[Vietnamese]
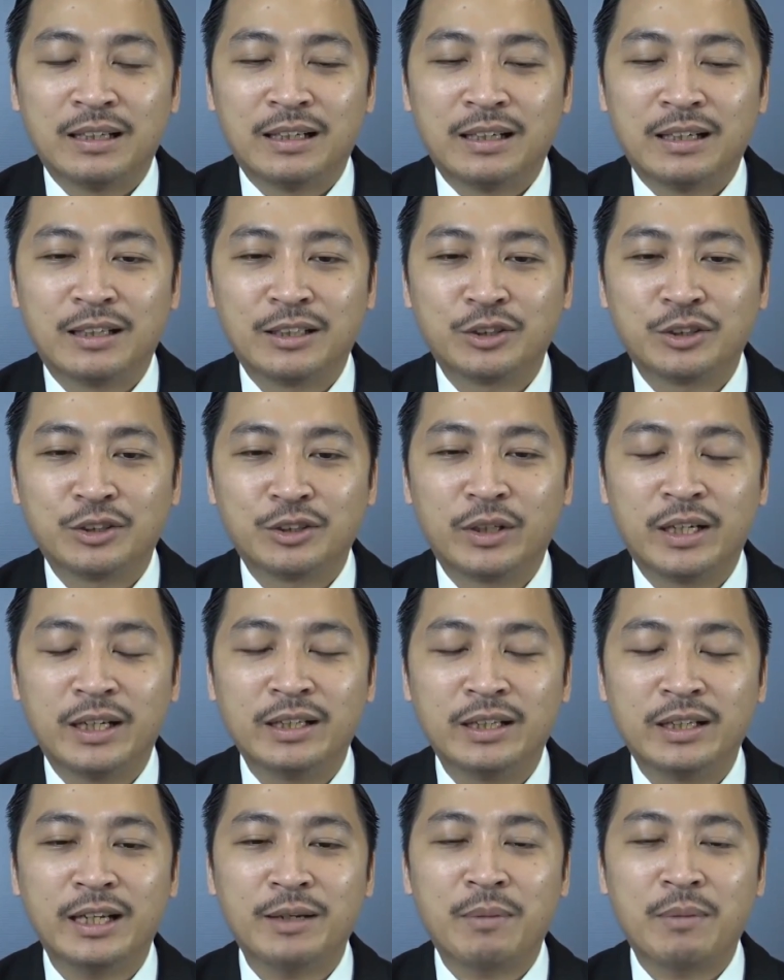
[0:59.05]
à, rồi đến
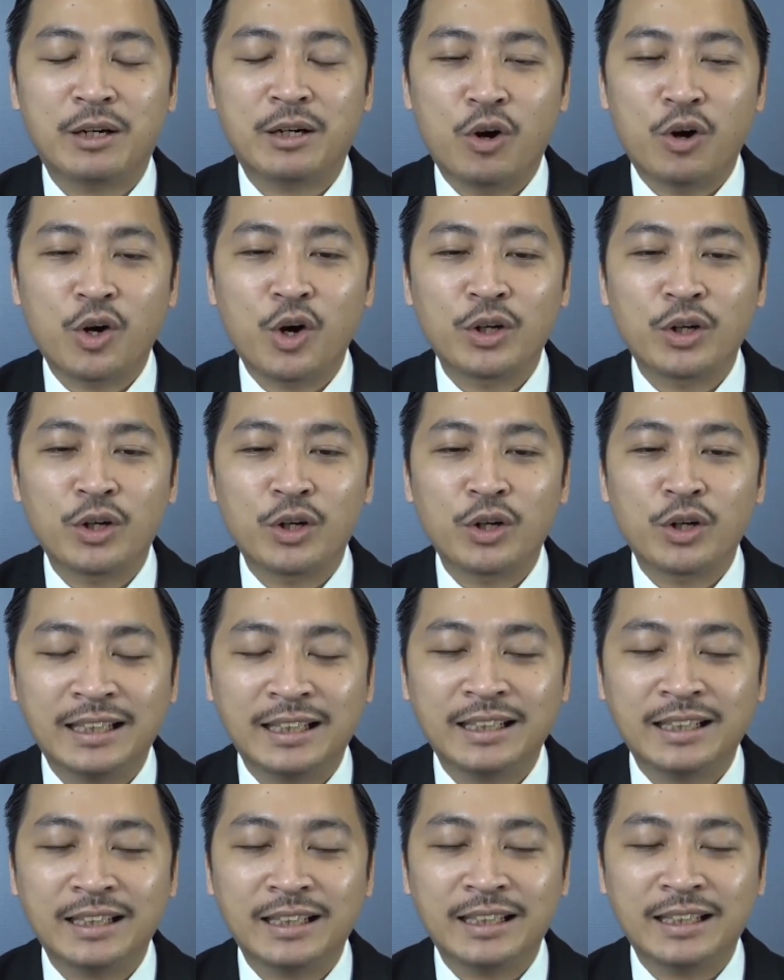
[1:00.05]
khi mà có con cái thì
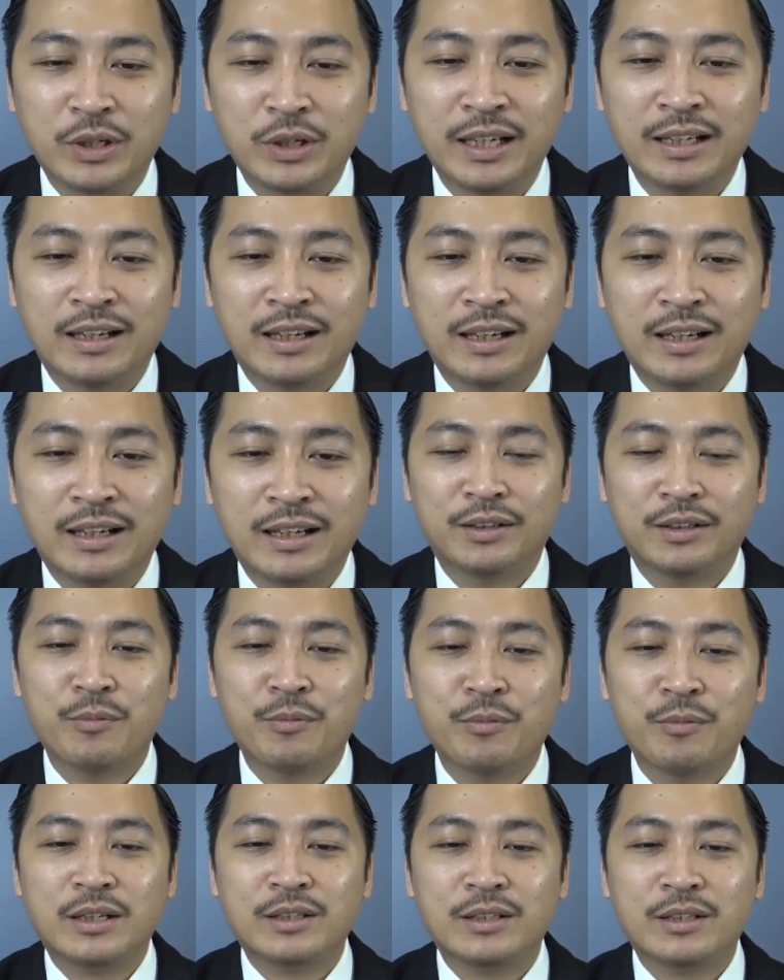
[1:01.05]
lại suy nghĩ là à, không
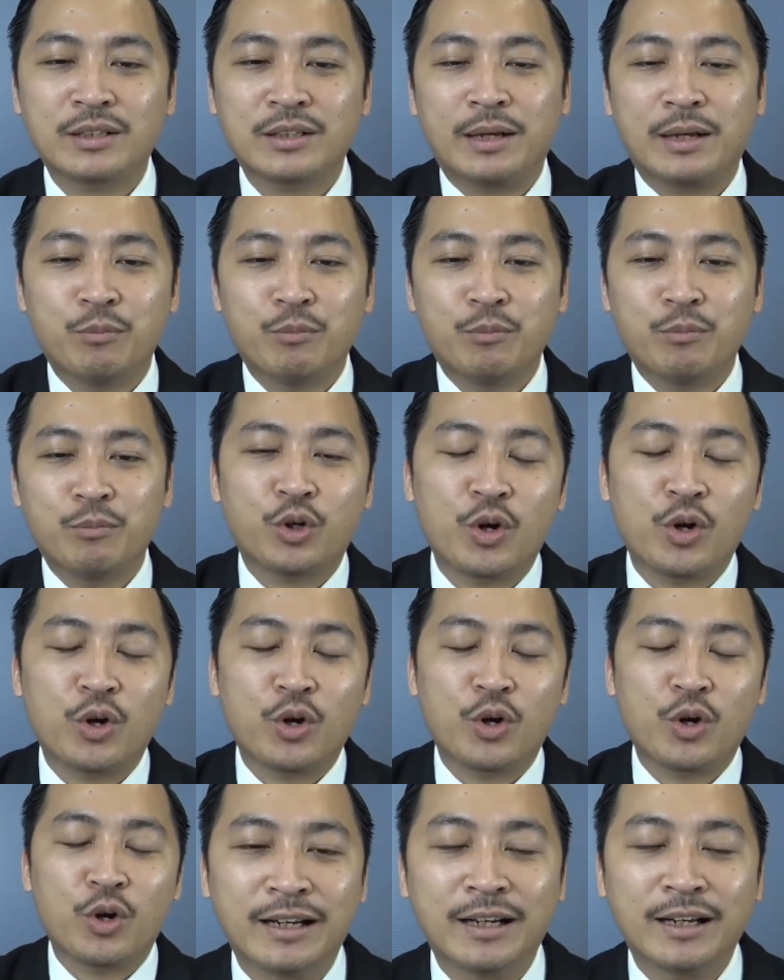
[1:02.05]
biết là sau này mua cho con
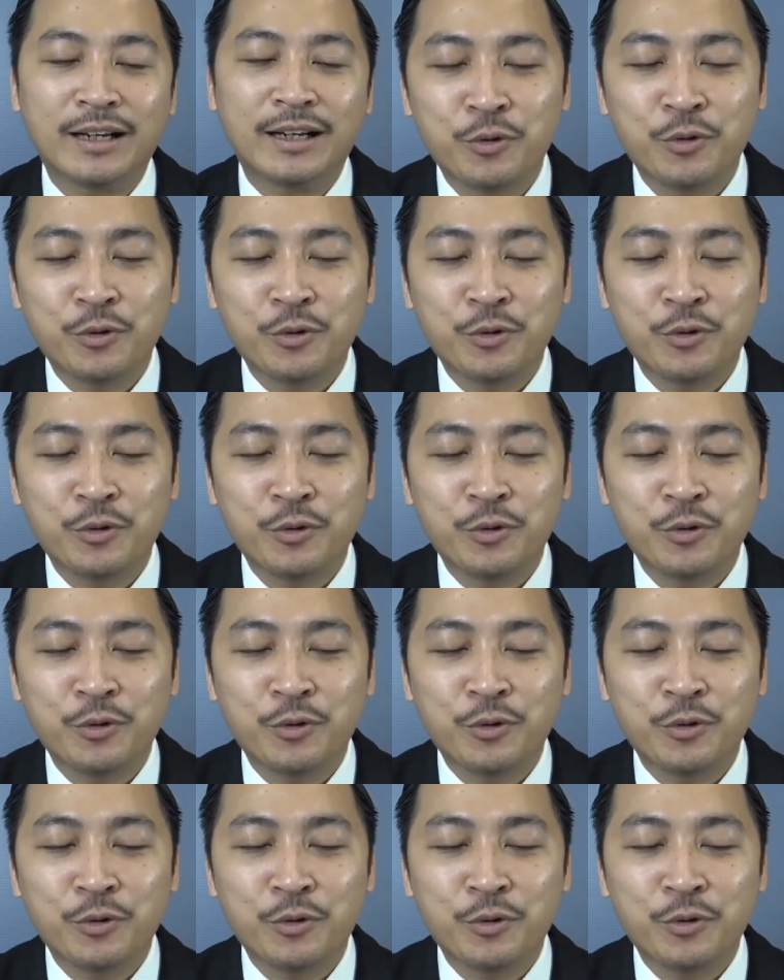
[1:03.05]
cái ở đâu